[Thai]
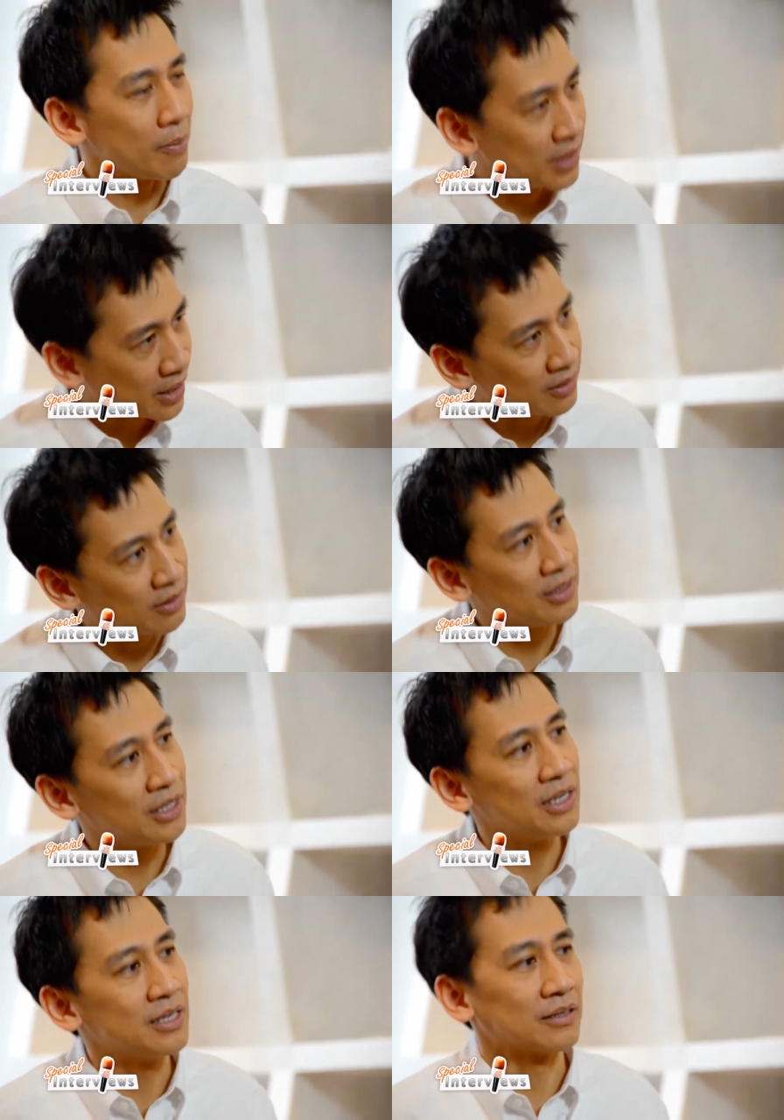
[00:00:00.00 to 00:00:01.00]
ความคิด
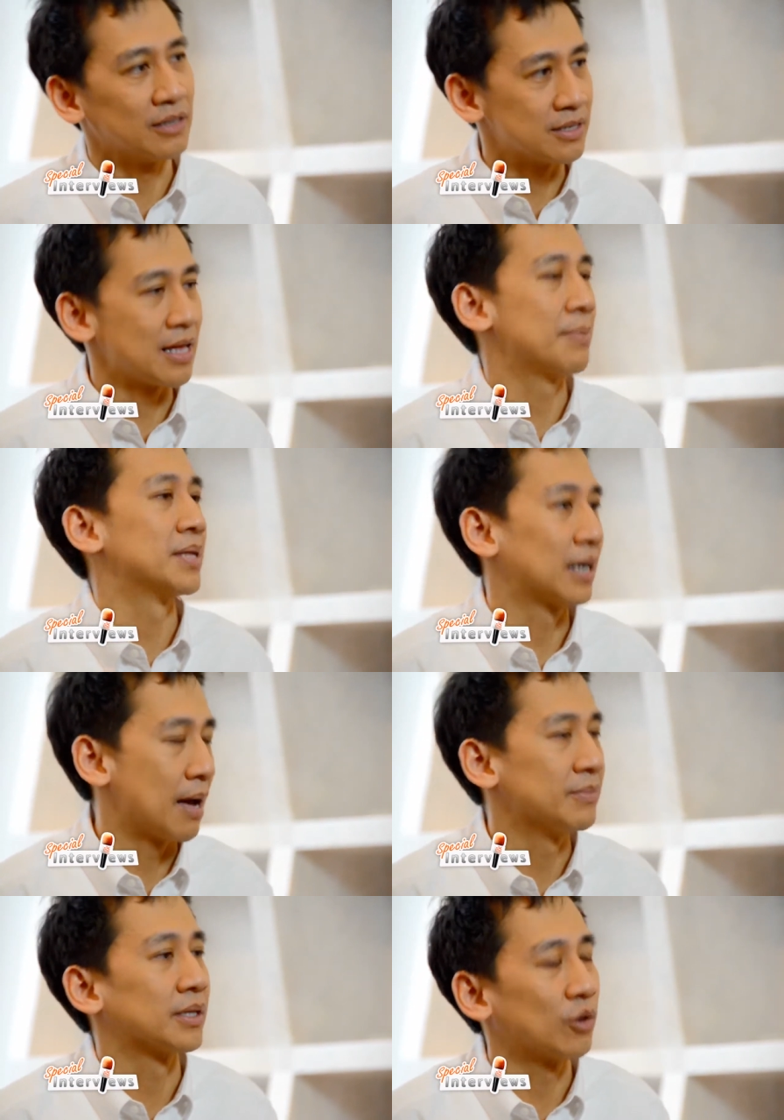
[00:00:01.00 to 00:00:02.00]
ที่อยากจะเรียนสาปัตยก
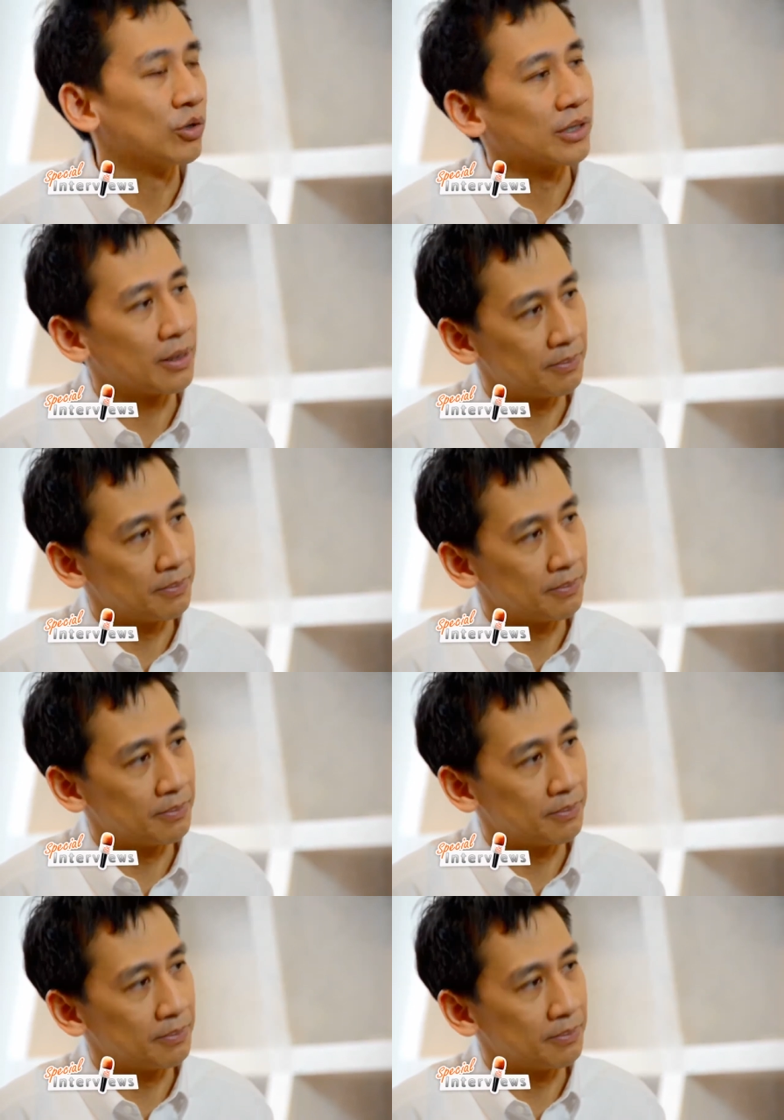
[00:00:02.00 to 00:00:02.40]
รรมเบื้องต้น